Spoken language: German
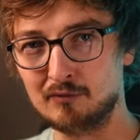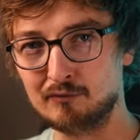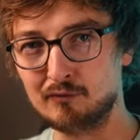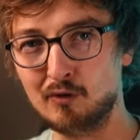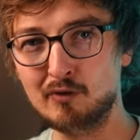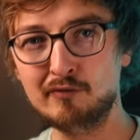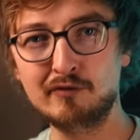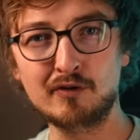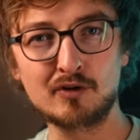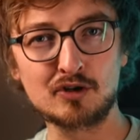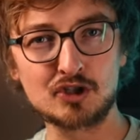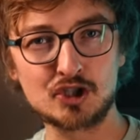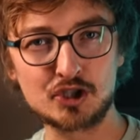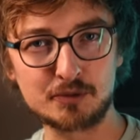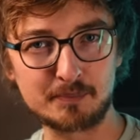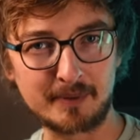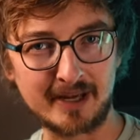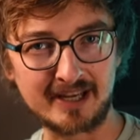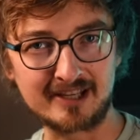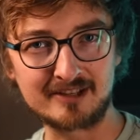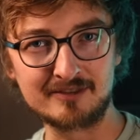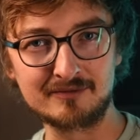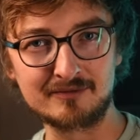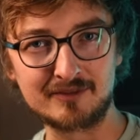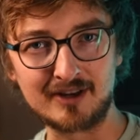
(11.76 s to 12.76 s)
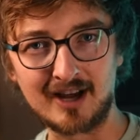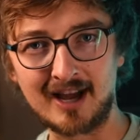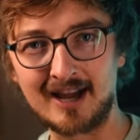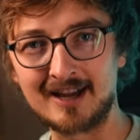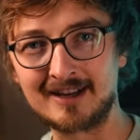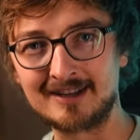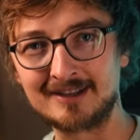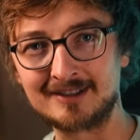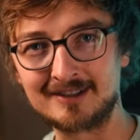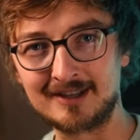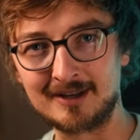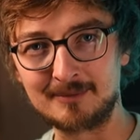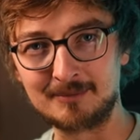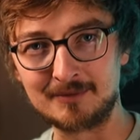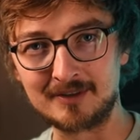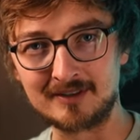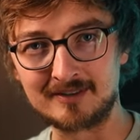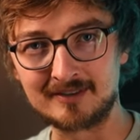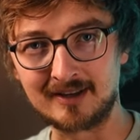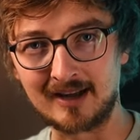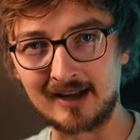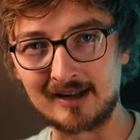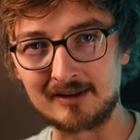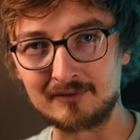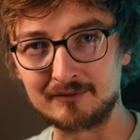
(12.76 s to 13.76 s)
Wovon sprechen wir eigentlich im
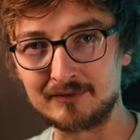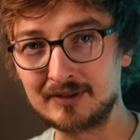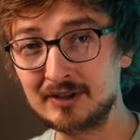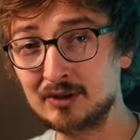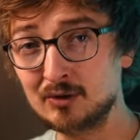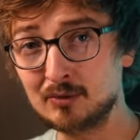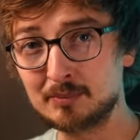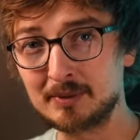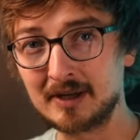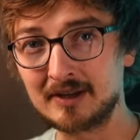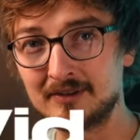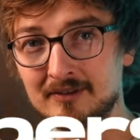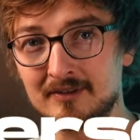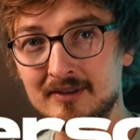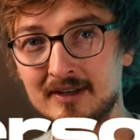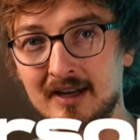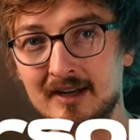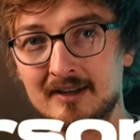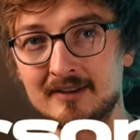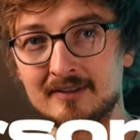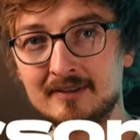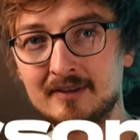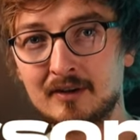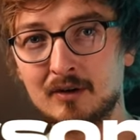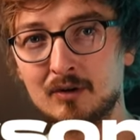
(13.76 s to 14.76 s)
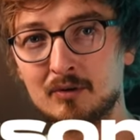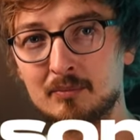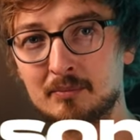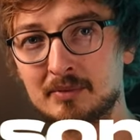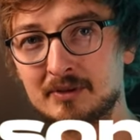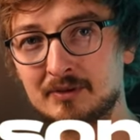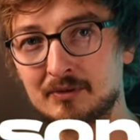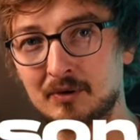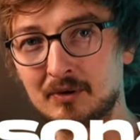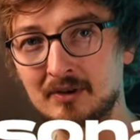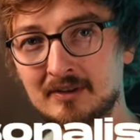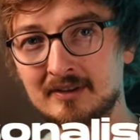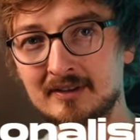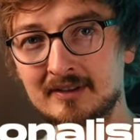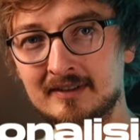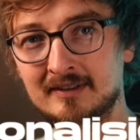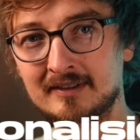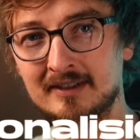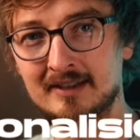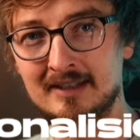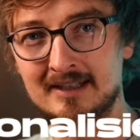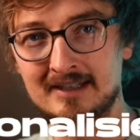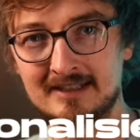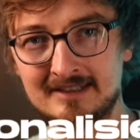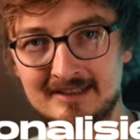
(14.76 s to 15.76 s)
Detail? Videopersonalisierung
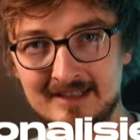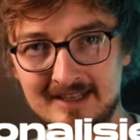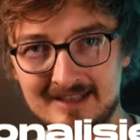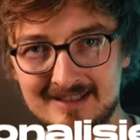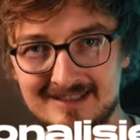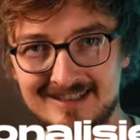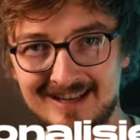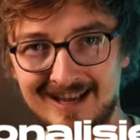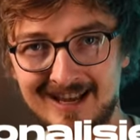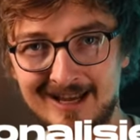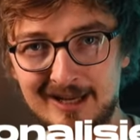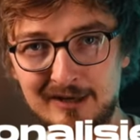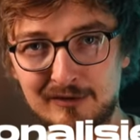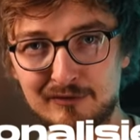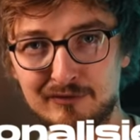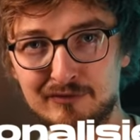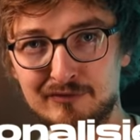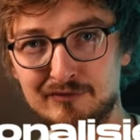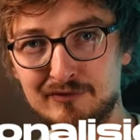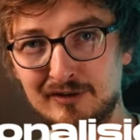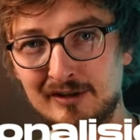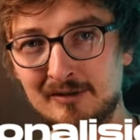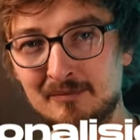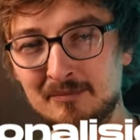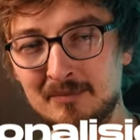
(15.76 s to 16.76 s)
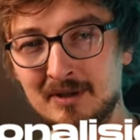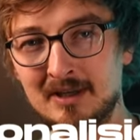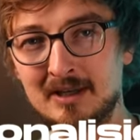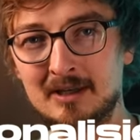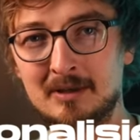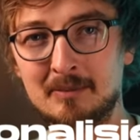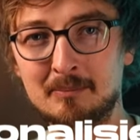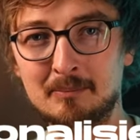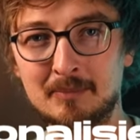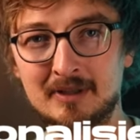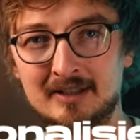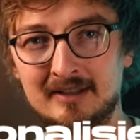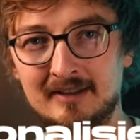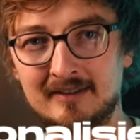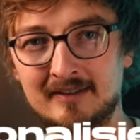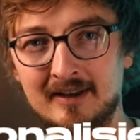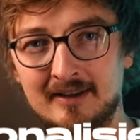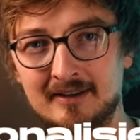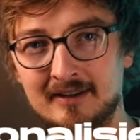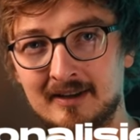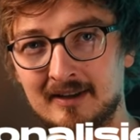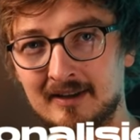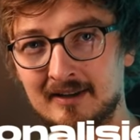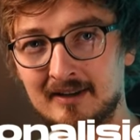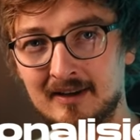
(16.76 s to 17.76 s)
bedeutet, dass ein Film mittels
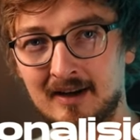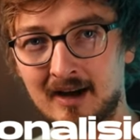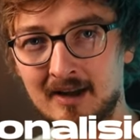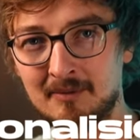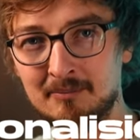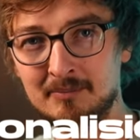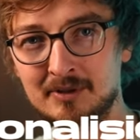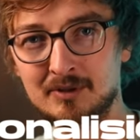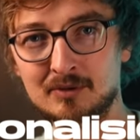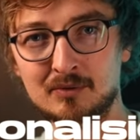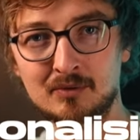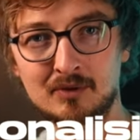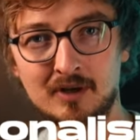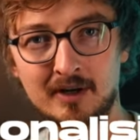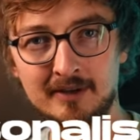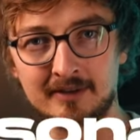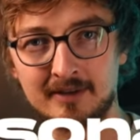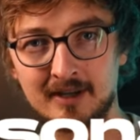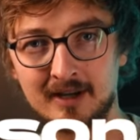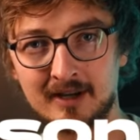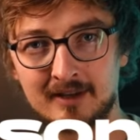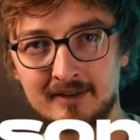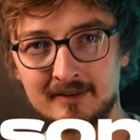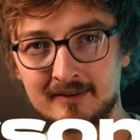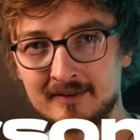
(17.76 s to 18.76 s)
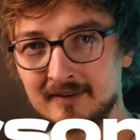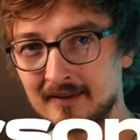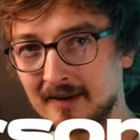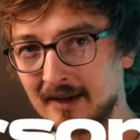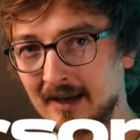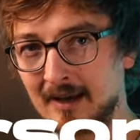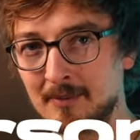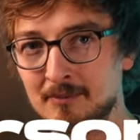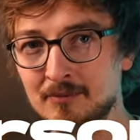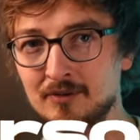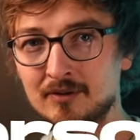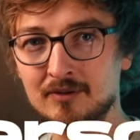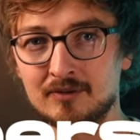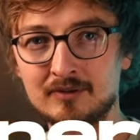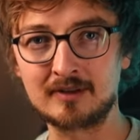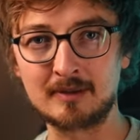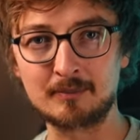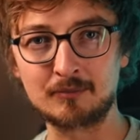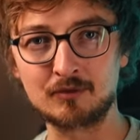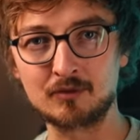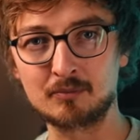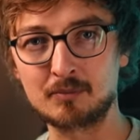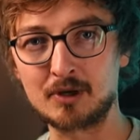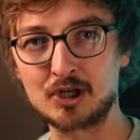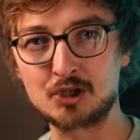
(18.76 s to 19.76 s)
einer Anbindung an ein
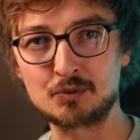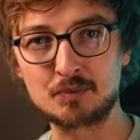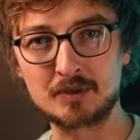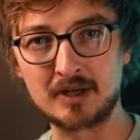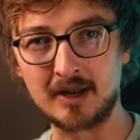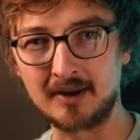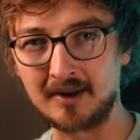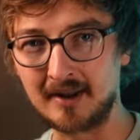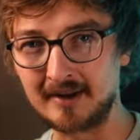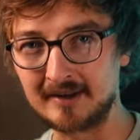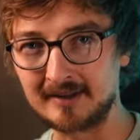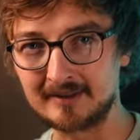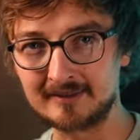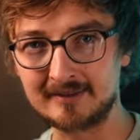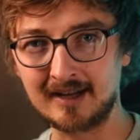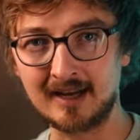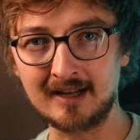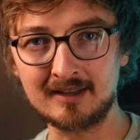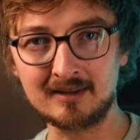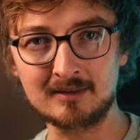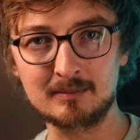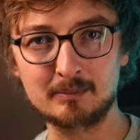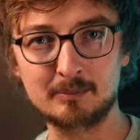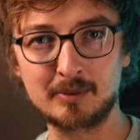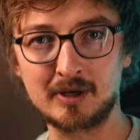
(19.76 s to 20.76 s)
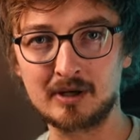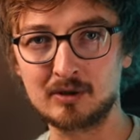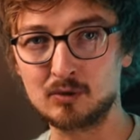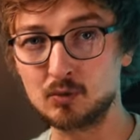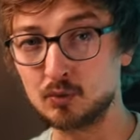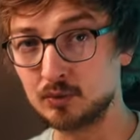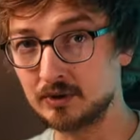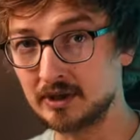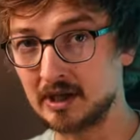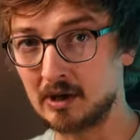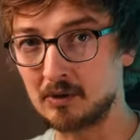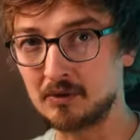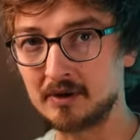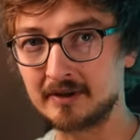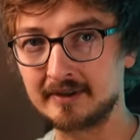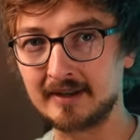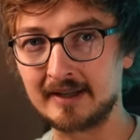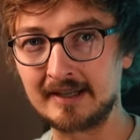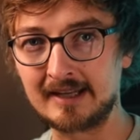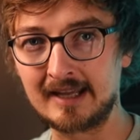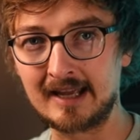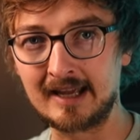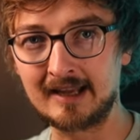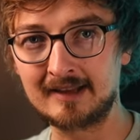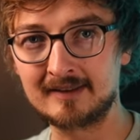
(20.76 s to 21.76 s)
CRM-System, zum Beispiel an eine Datenbank oder auch an
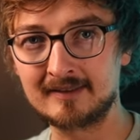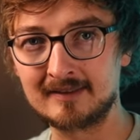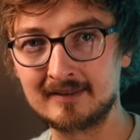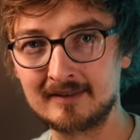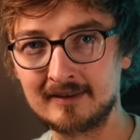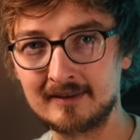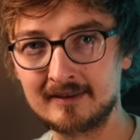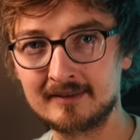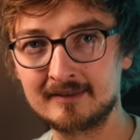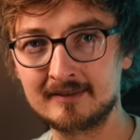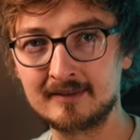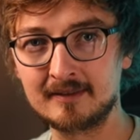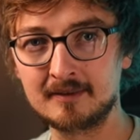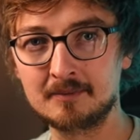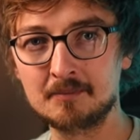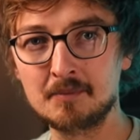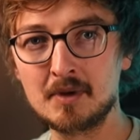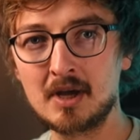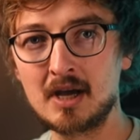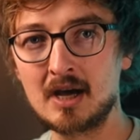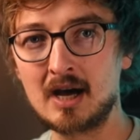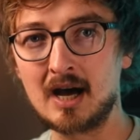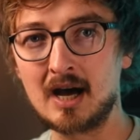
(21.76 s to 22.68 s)
eine Excel-Liste,